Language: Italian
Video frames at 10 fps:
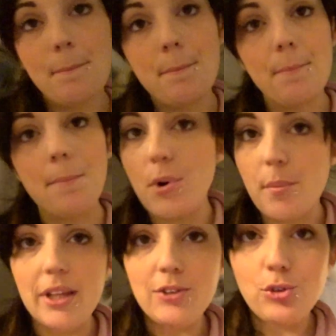Un
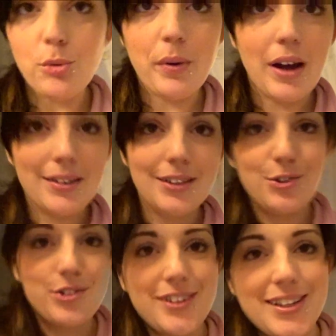momento
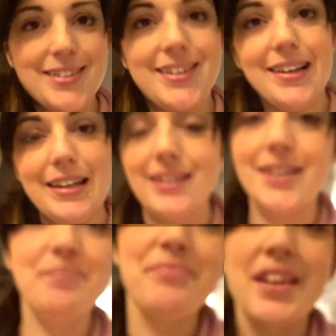panico da
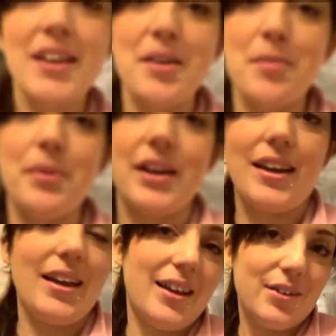stelline
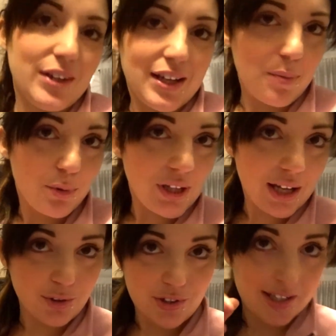perché non è
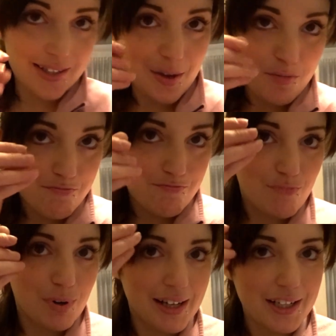capodanno senza
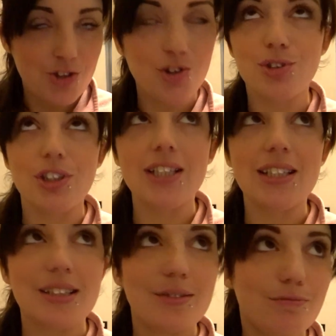un briciolo
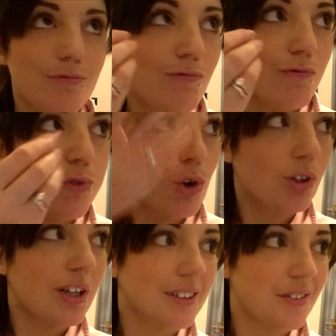di fuoco
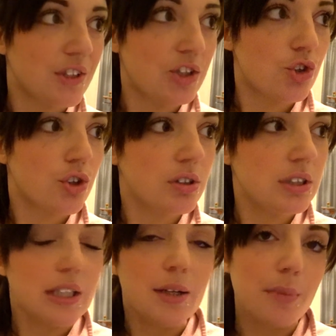d'artificio,
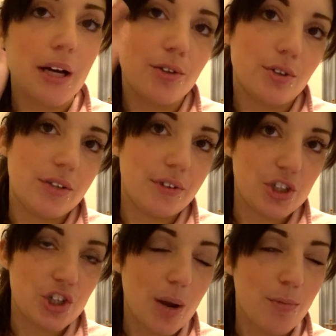ma non li
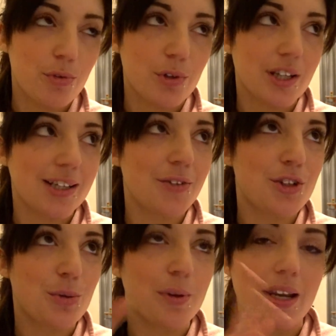facciamo i fuochi
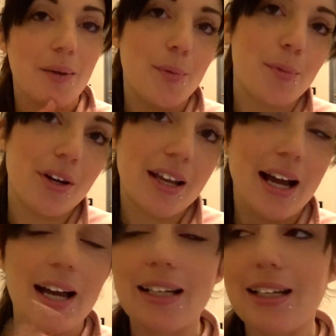d'artificio perché abbiamo il
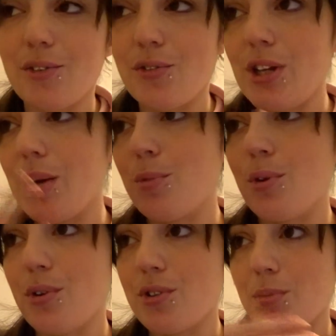cane, non
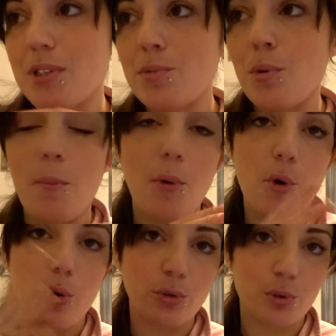vogliamo, insomma, siamo un po'
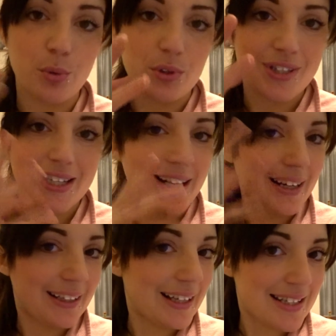contro questi
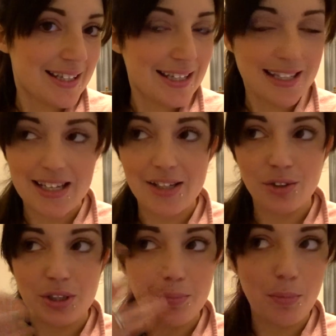gran casini,
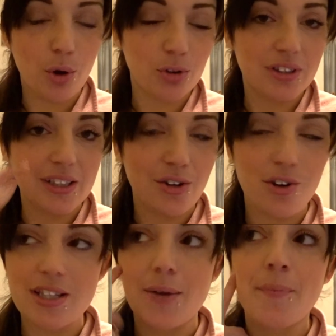no, di botti,
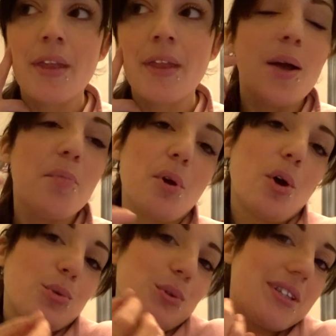cose.
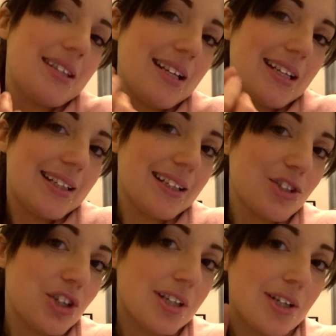Però due stelline da
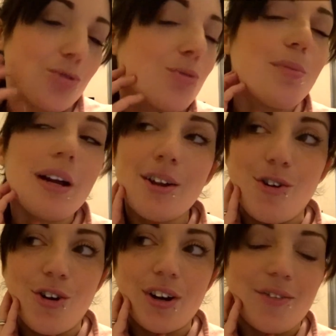accendere sul
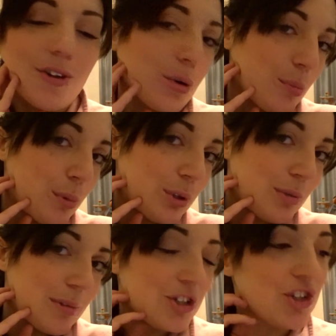balcone fanno un po' di
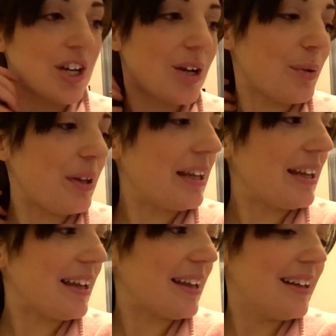magia,
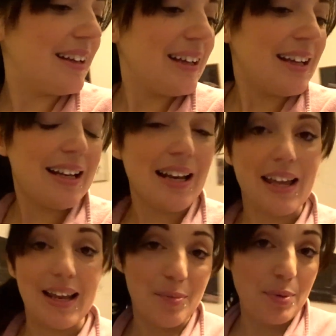quindi
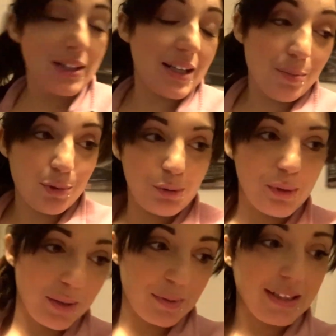le, le prenderemo
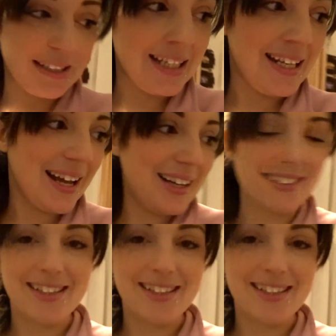domani mattina,